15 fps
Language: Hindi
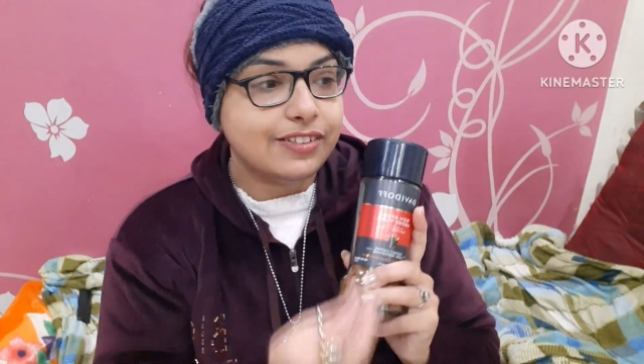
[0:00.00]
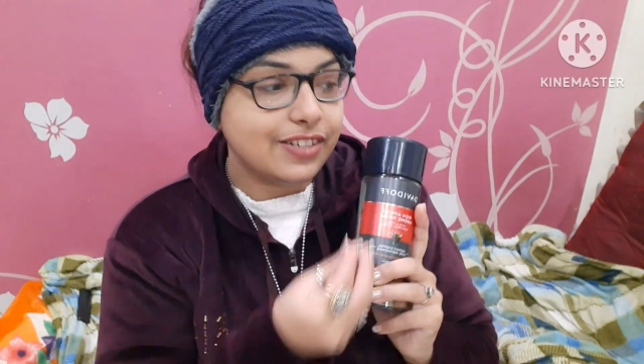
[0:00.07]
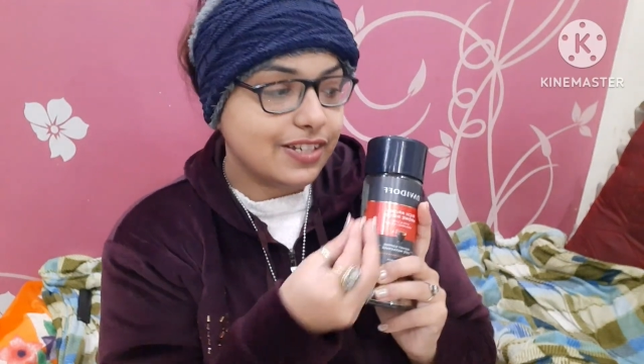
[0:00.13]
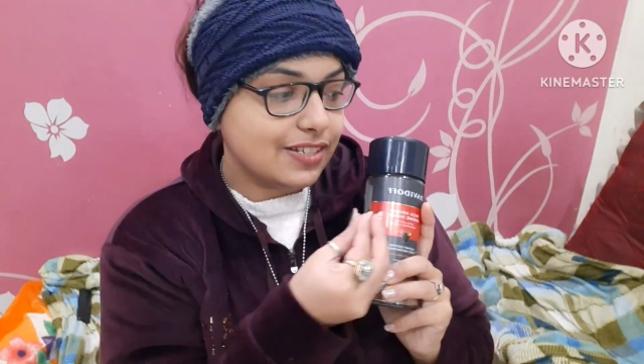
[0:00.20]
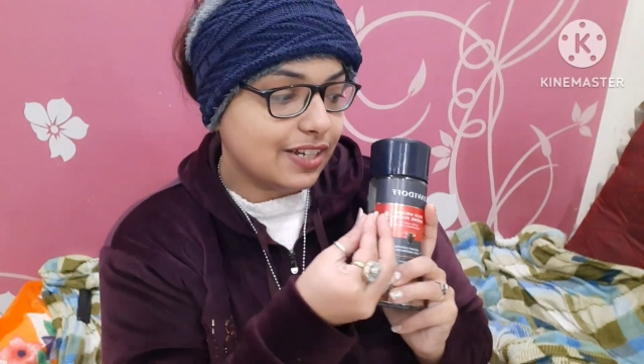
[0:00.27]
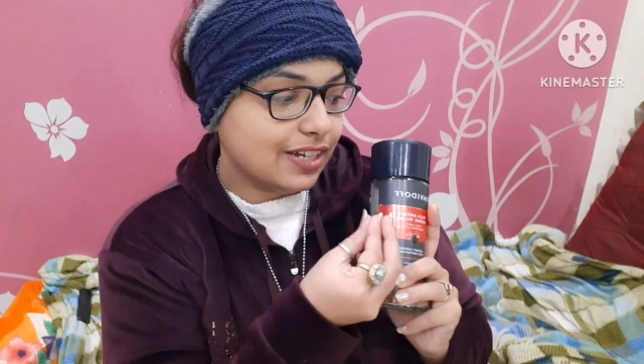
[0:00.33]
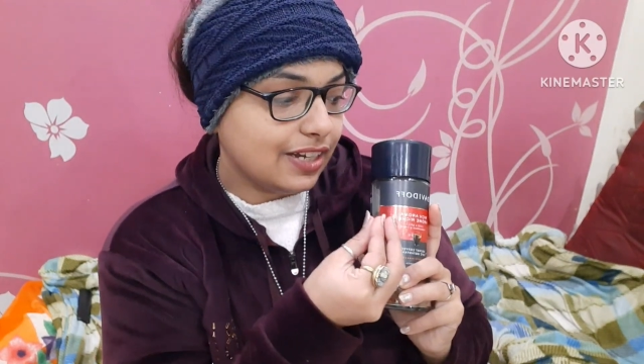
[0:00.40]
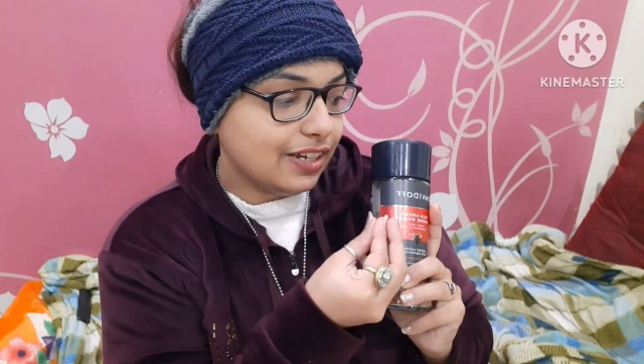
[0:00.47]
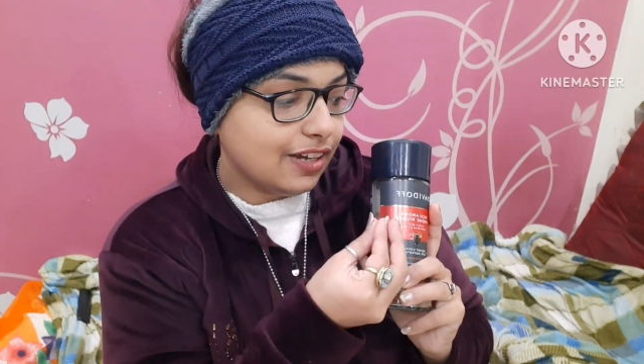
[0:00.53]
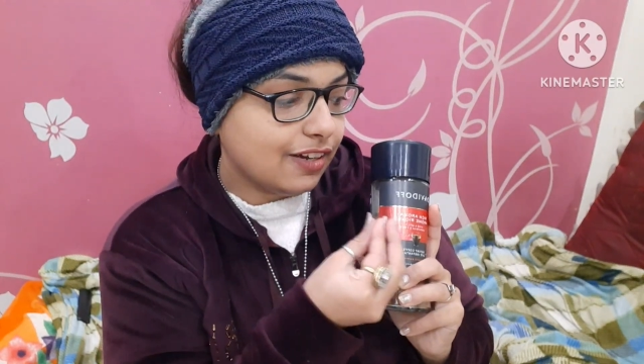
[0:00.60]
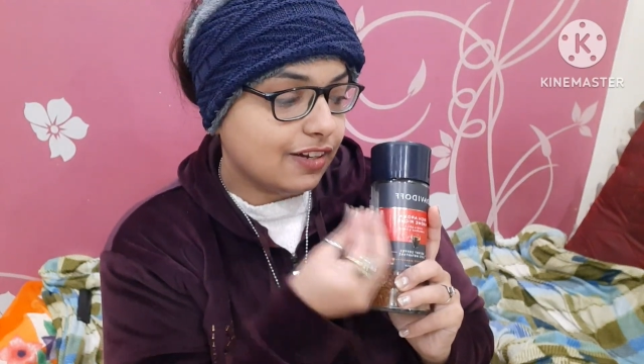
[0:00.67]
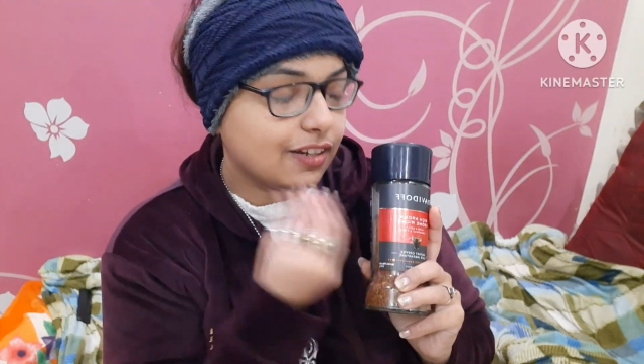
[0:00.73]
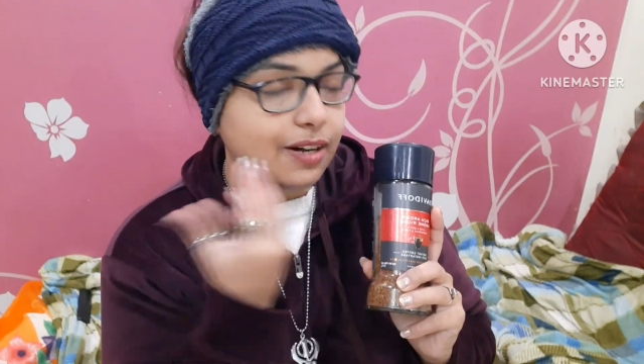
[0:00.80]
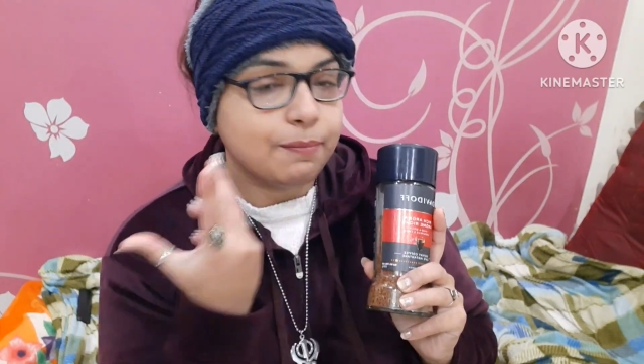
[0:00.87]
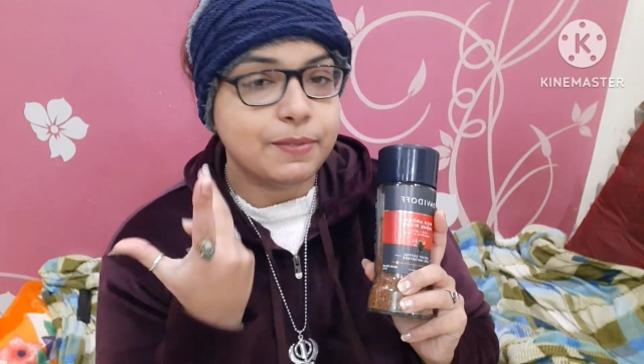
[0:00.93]
जैसे कि
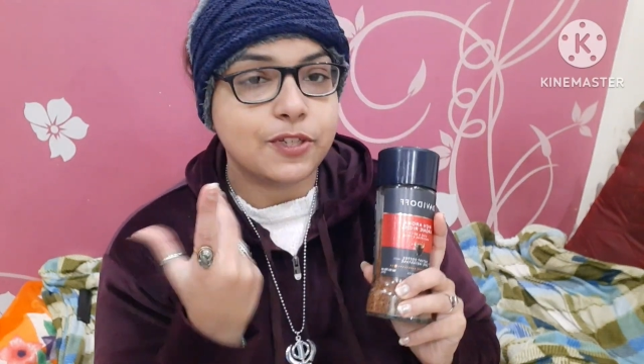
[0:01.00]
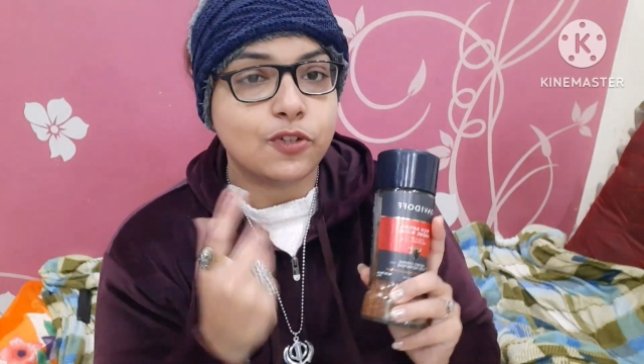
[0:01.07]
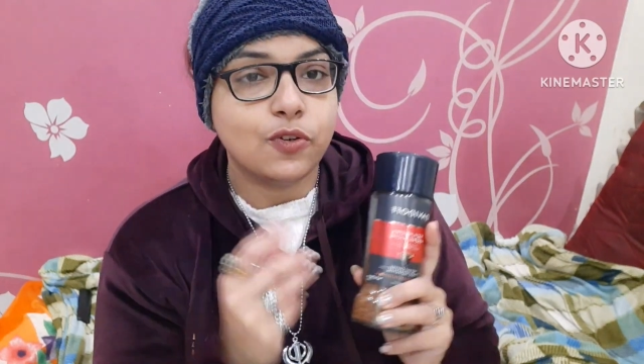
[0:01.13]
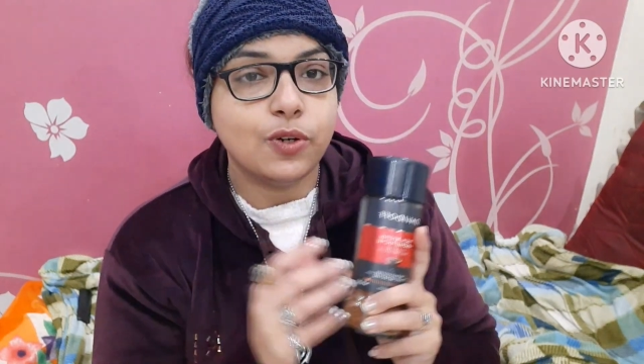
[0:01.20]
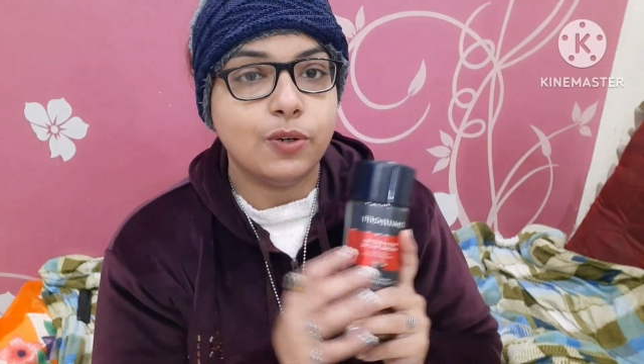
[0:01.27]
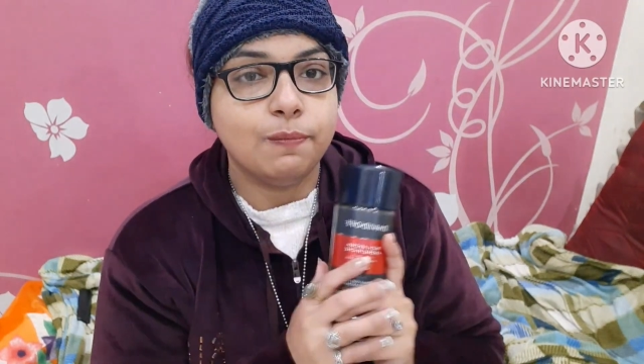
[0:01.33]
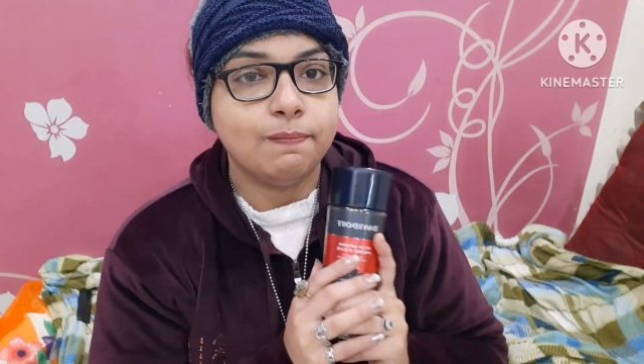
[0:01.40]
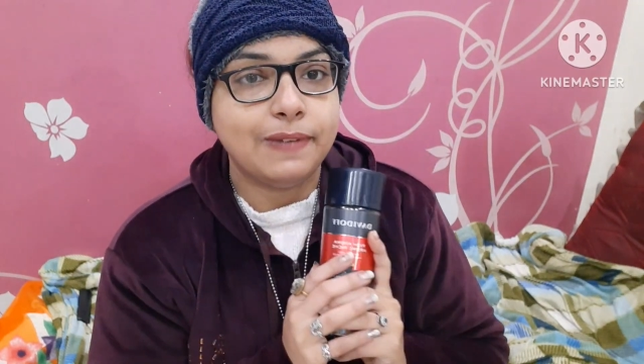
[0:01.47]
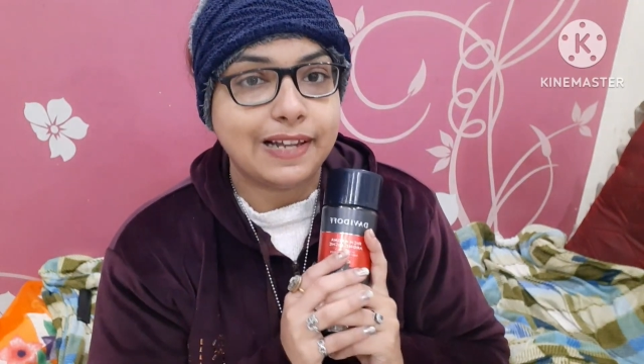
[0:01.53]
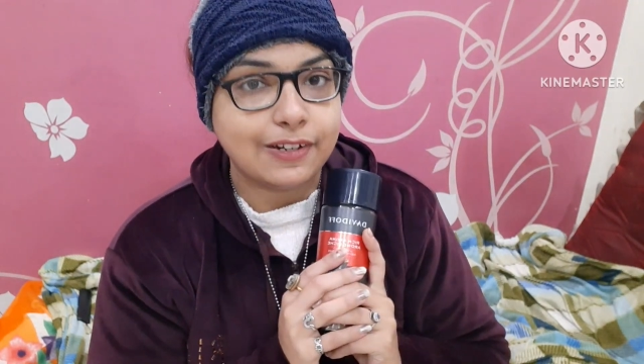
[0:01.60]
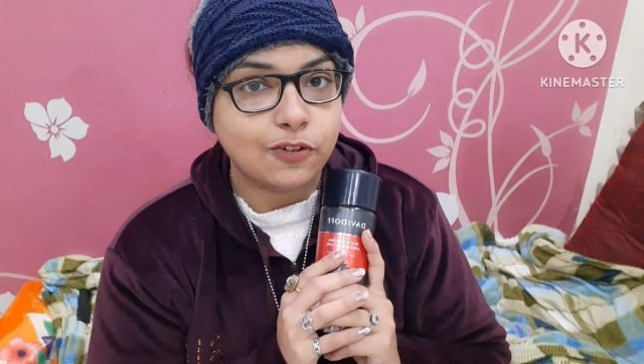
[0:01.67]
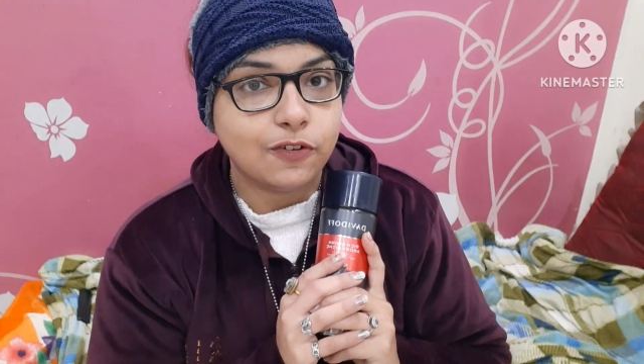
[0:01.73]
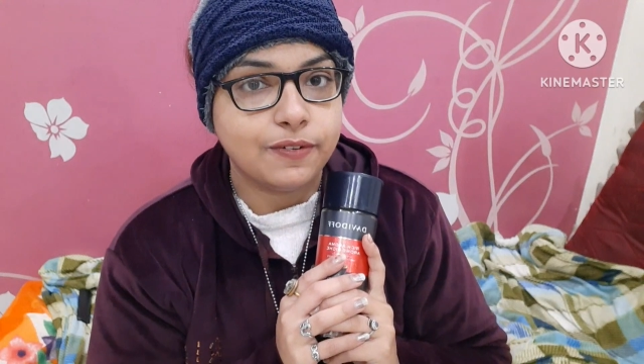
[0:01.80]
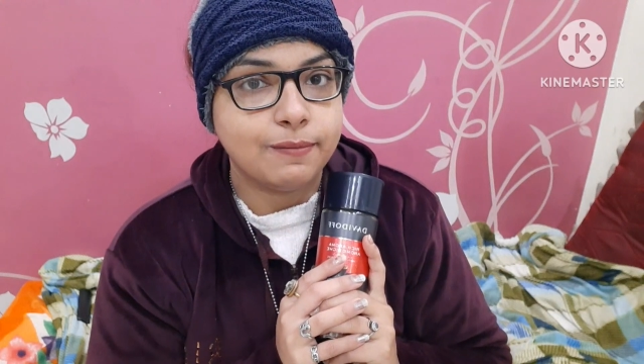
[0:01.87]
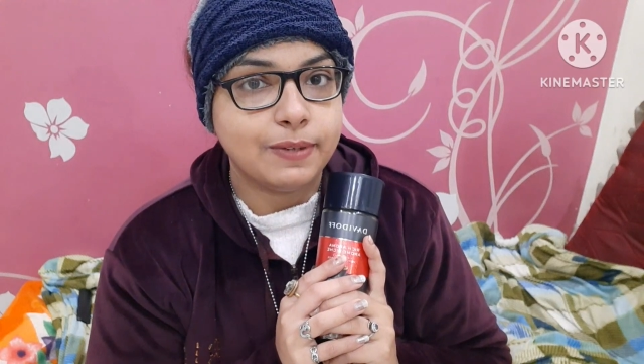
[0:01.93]
अगर आप इसको ब्लैक
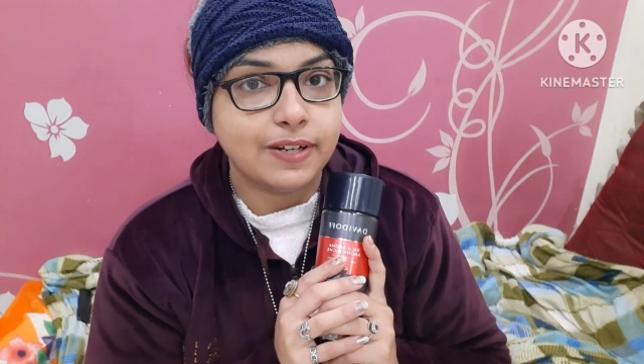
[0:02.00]
कॉफ़ी